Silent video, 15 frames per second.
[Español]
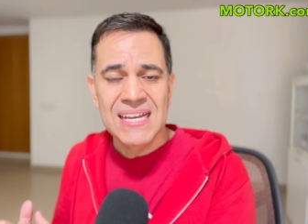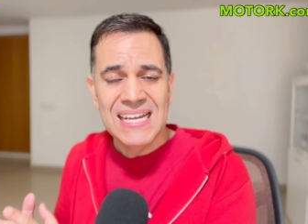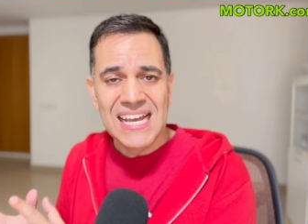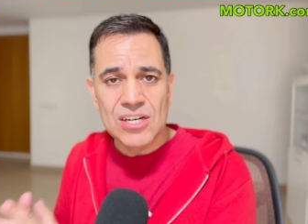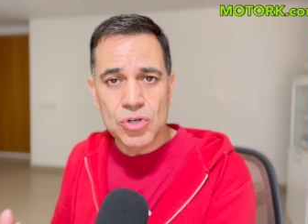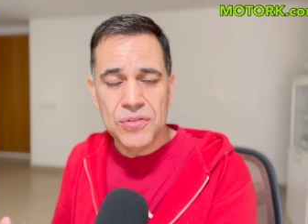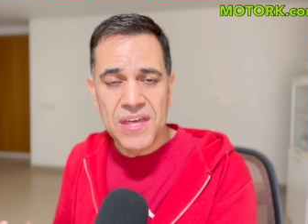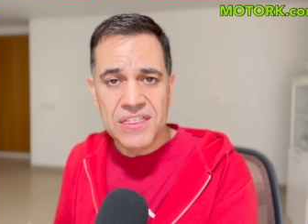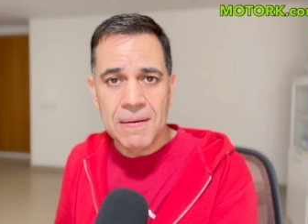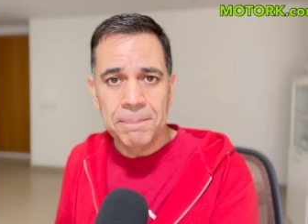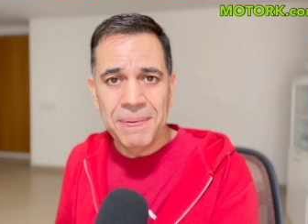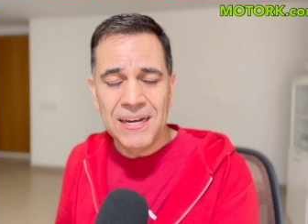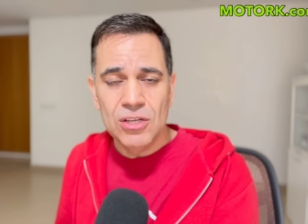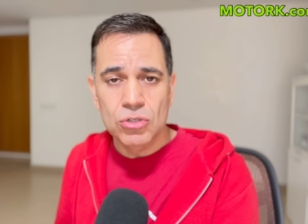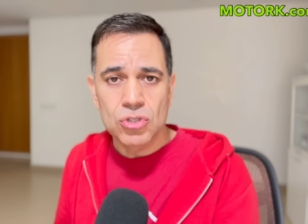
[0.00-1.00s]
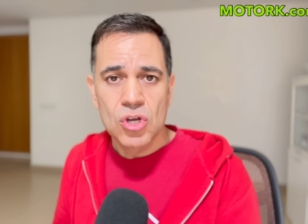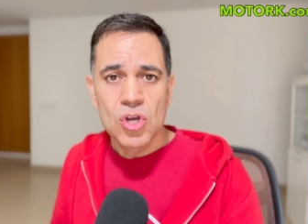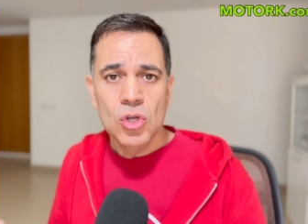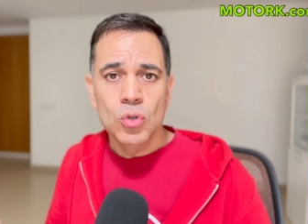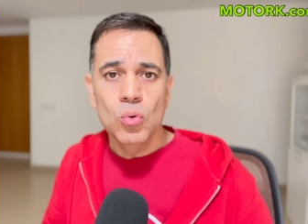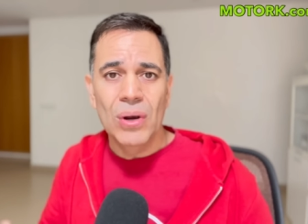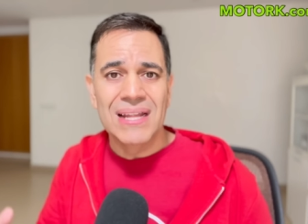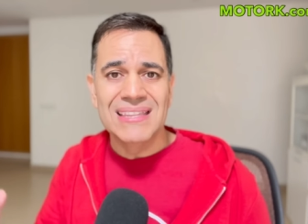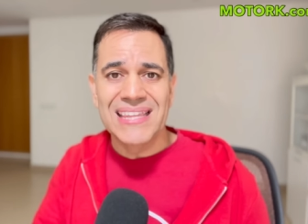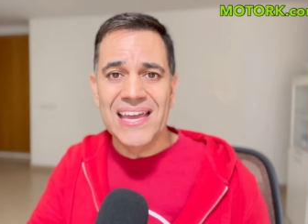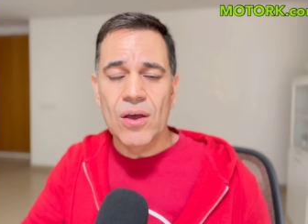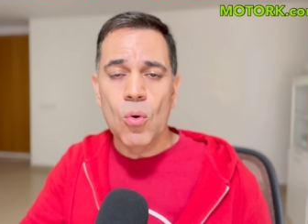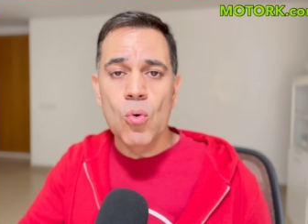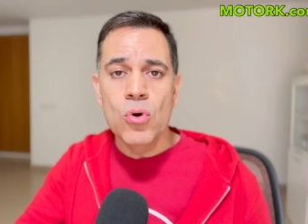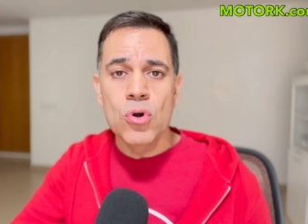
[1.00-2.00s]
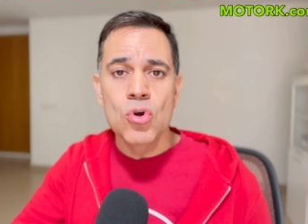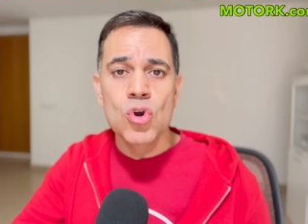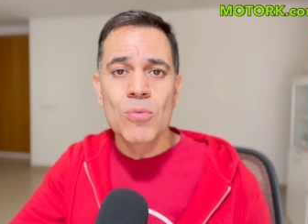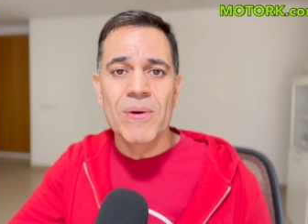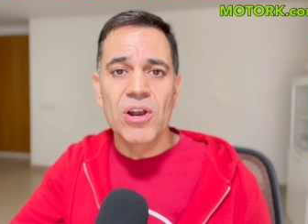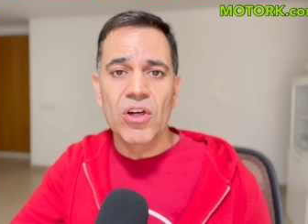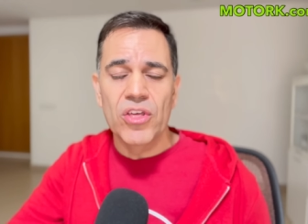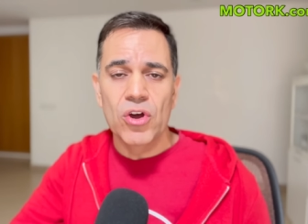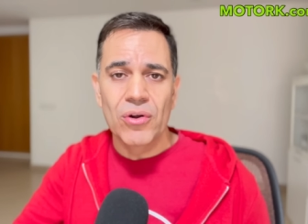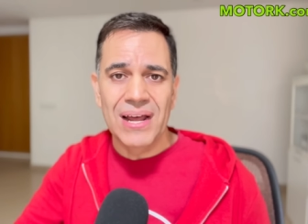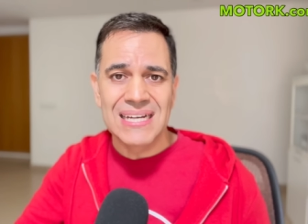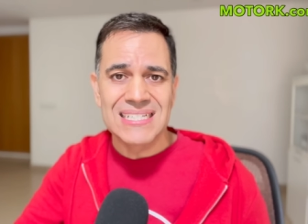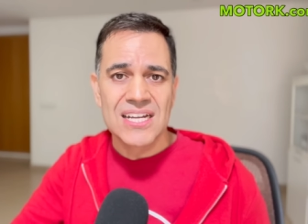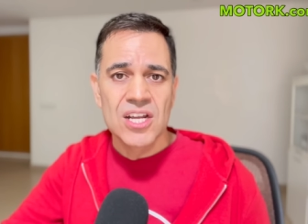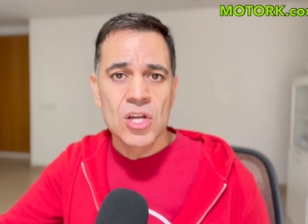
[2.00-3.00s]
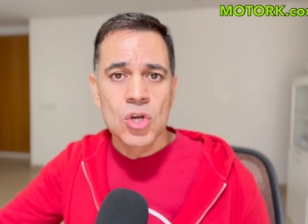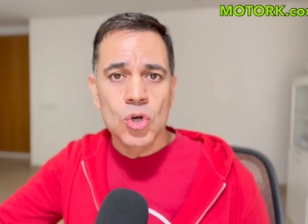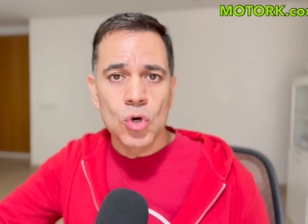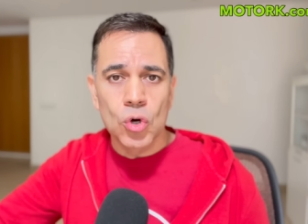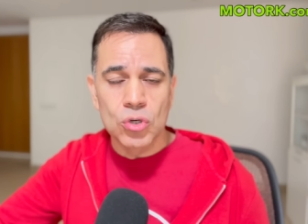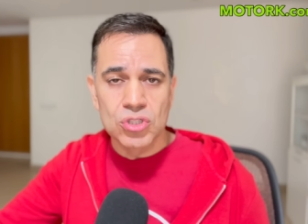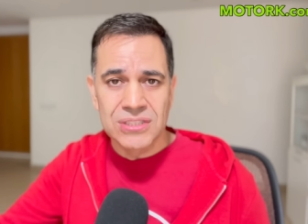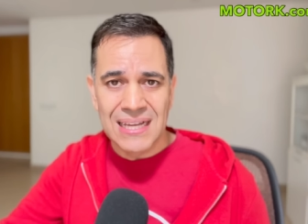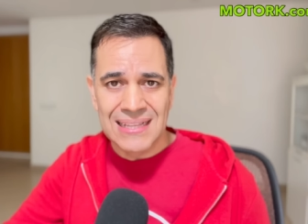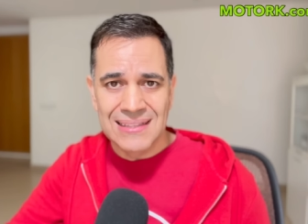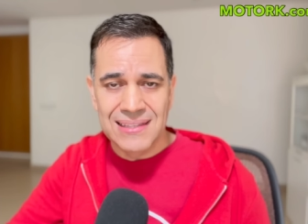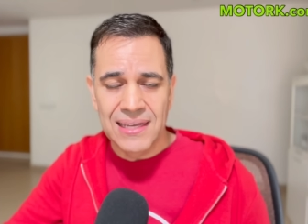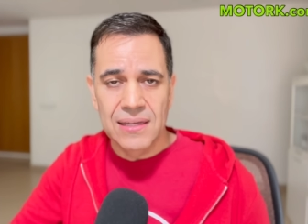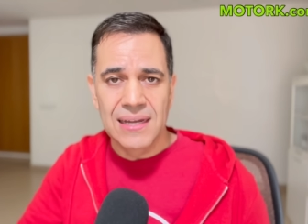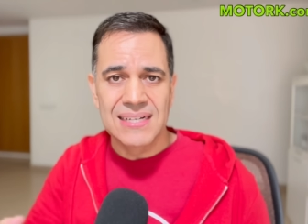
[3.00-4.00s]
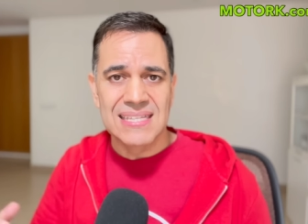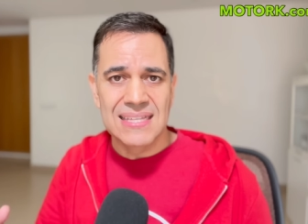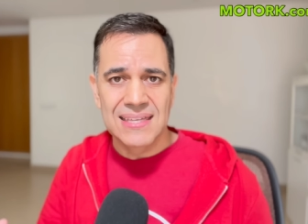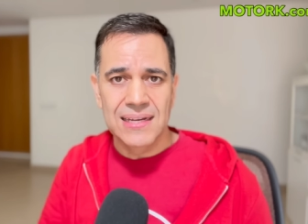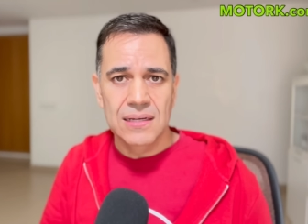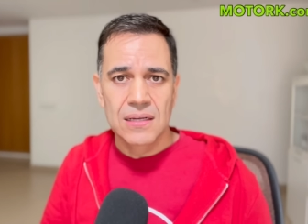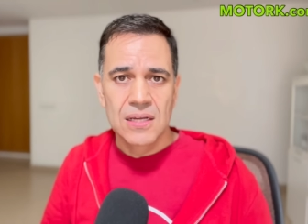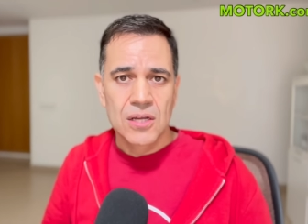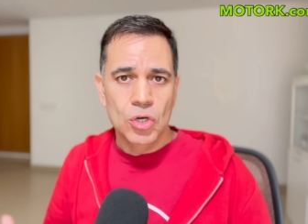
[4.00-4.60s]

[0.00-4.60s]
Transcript: esos 10 amperios durante un número de horas constante, es decir,